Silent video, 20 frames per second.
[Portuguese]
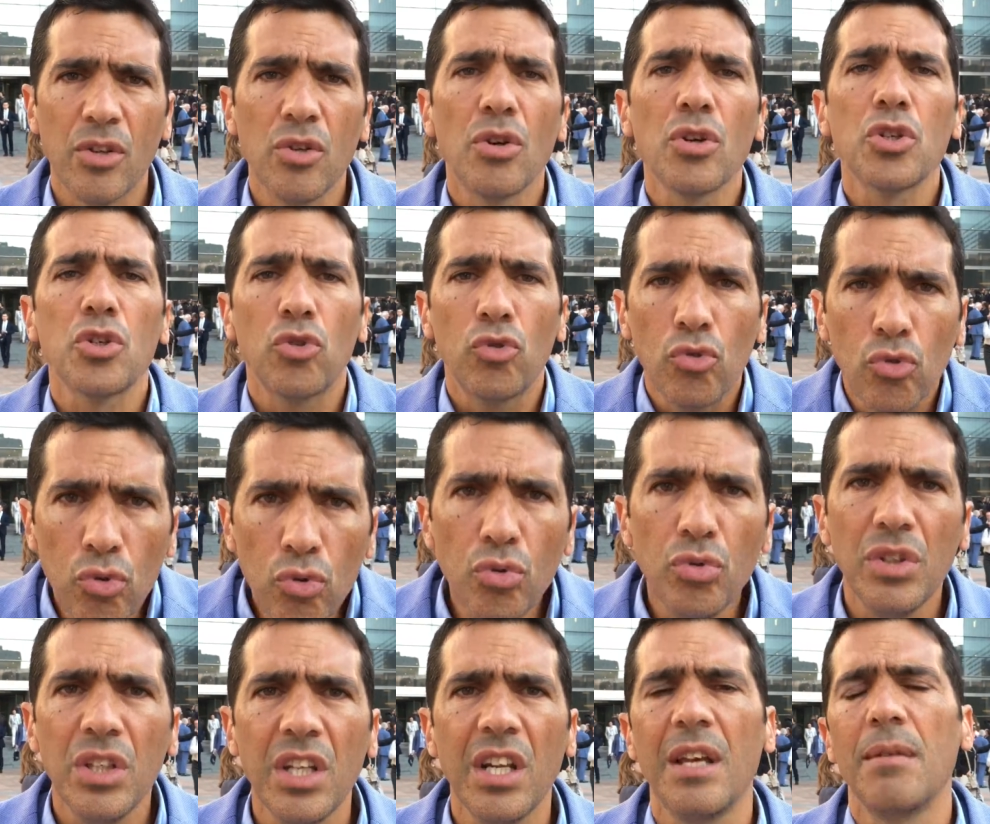Nós
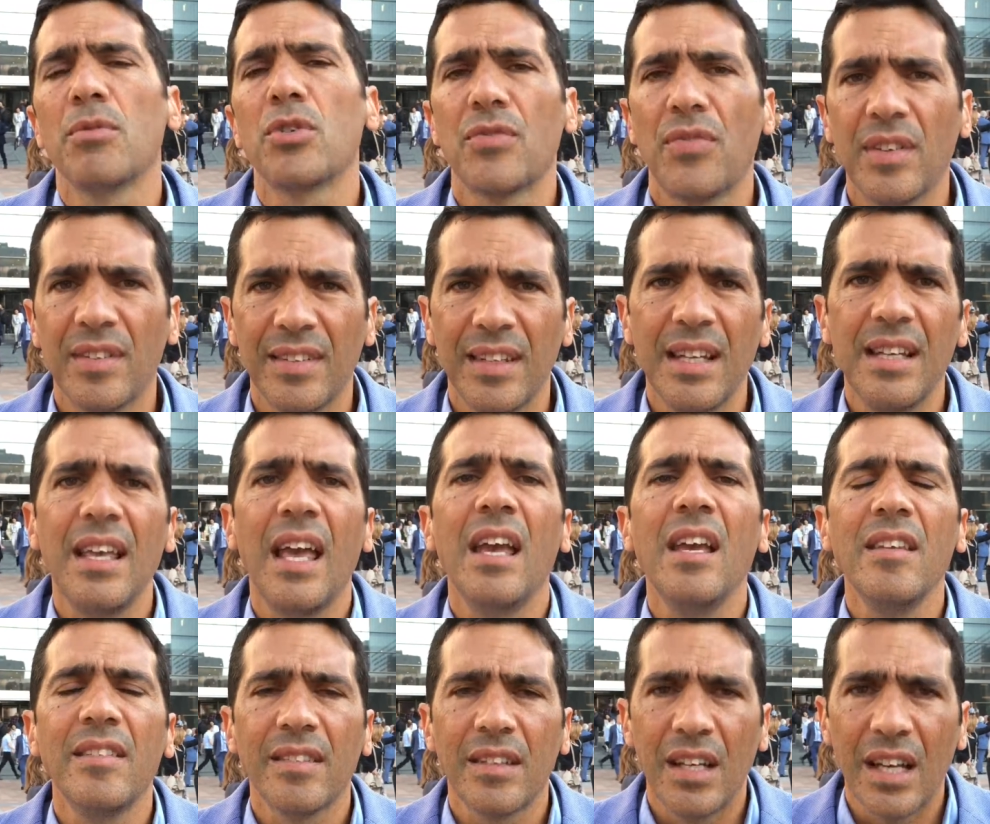tudo iremos fazer e é
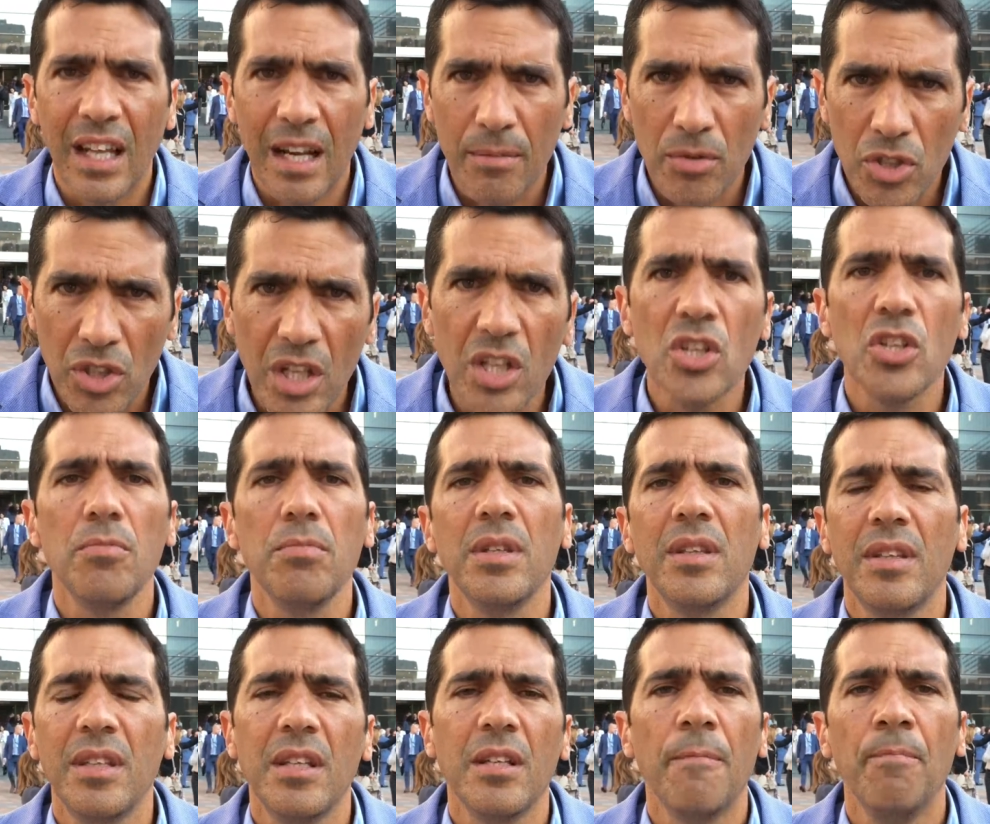isso que queremos
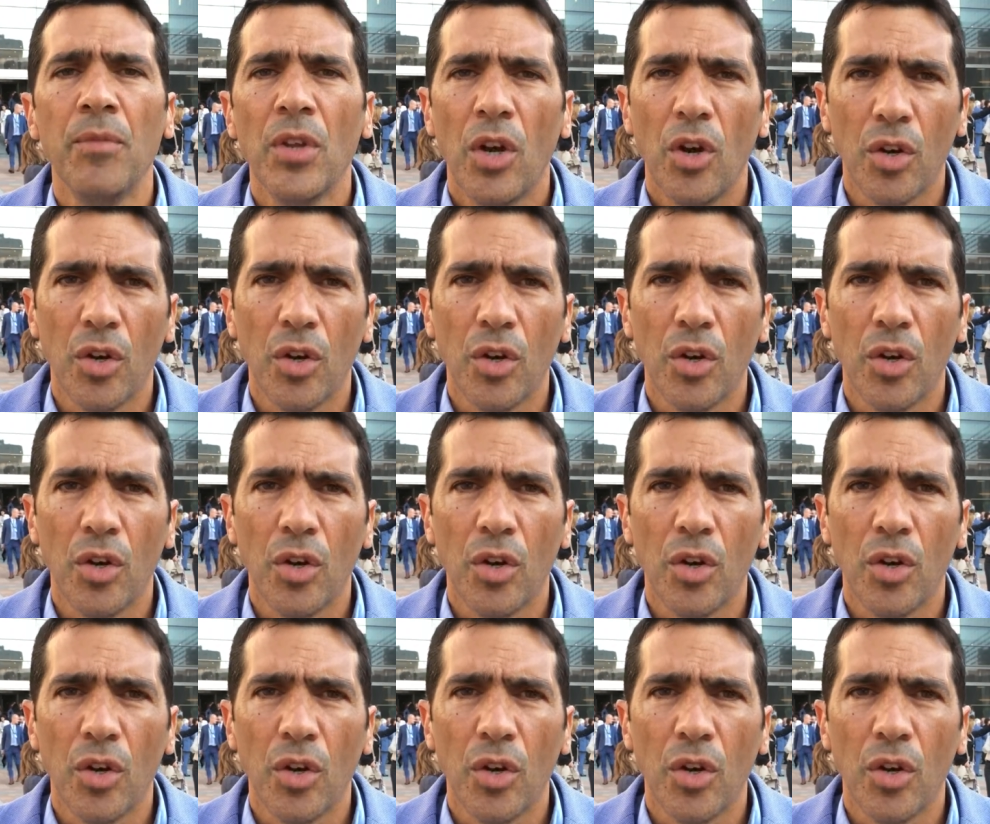transmitir